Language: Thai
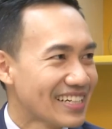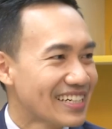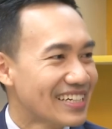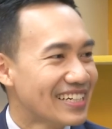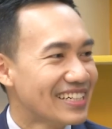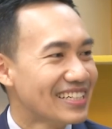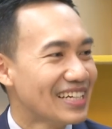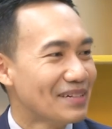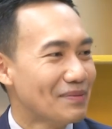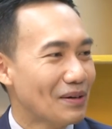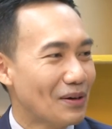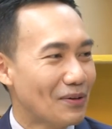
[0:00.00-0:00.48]
งิน
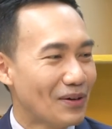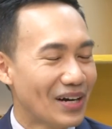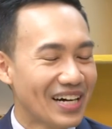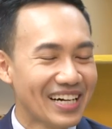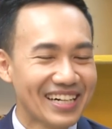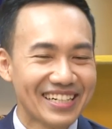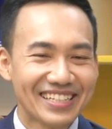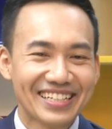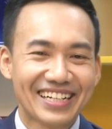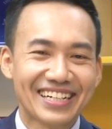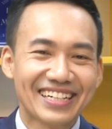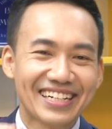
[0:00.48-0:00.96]
เนี่ยบอกว่า
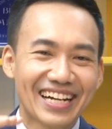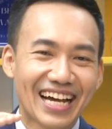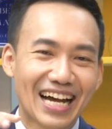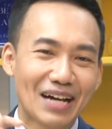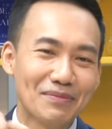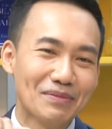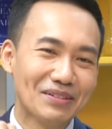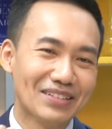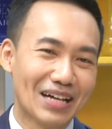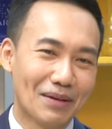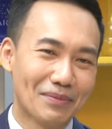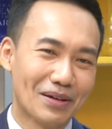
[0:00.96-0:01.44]
ข้างหน้า
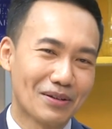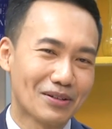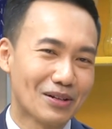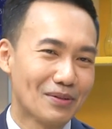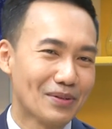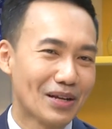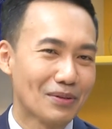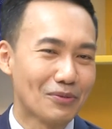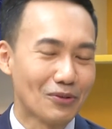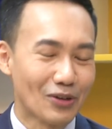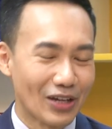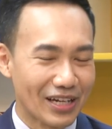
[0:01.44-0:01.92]
มีสามพันก็ไม่
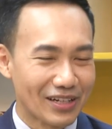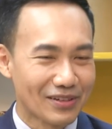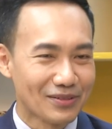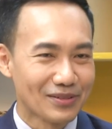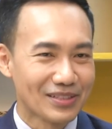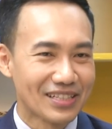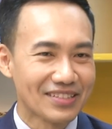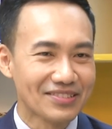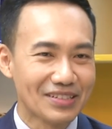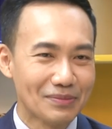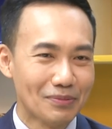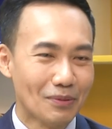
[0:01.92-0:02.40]
ได้ผมเองห
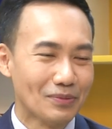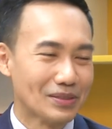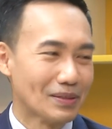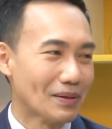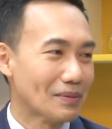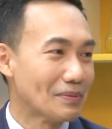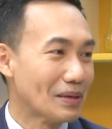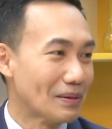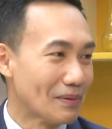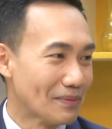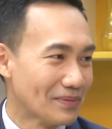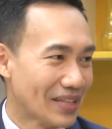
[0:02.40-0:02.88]
นังสือผมจะไม่
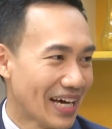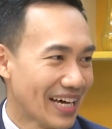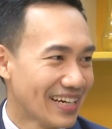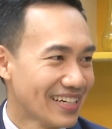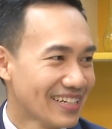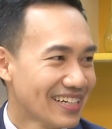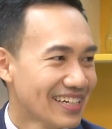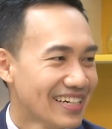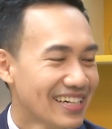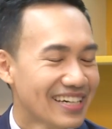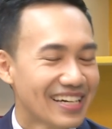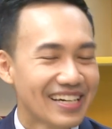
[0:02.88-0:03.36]
เป็นแบบนั้น
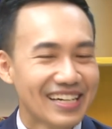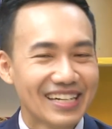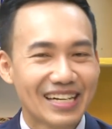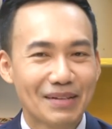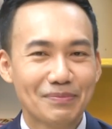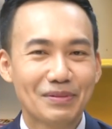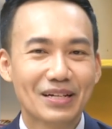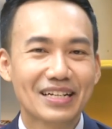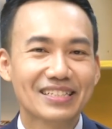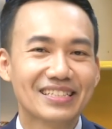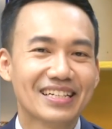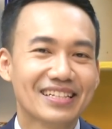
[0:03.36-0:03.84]
เรื่อง
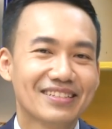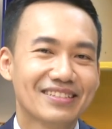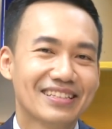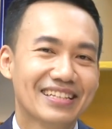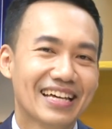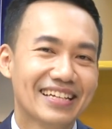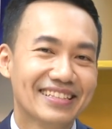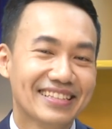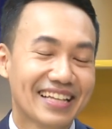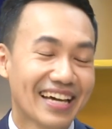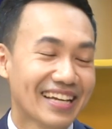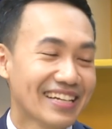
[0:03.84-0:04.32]
นี้ก็จะ
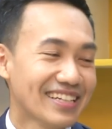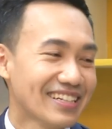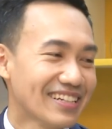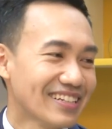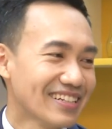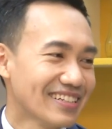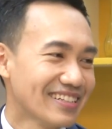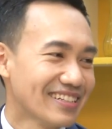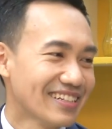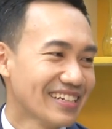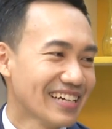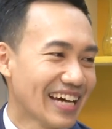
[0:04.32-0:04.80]
แน่
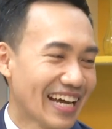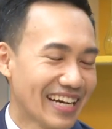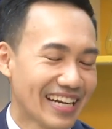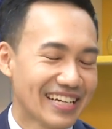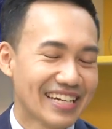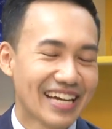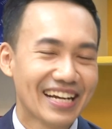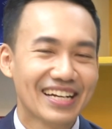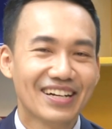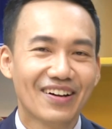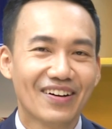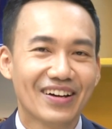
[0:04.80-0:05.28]
นๆเนื้อหา
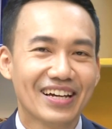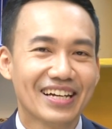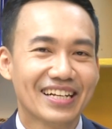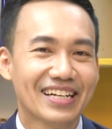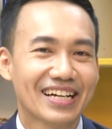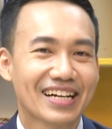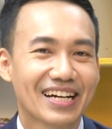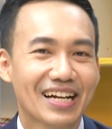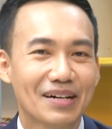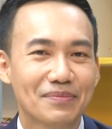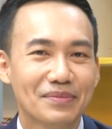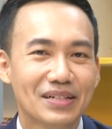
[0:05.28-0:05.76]
แน่นๆหน่อย
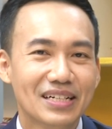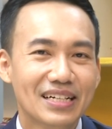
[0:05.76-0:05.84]
นะครับ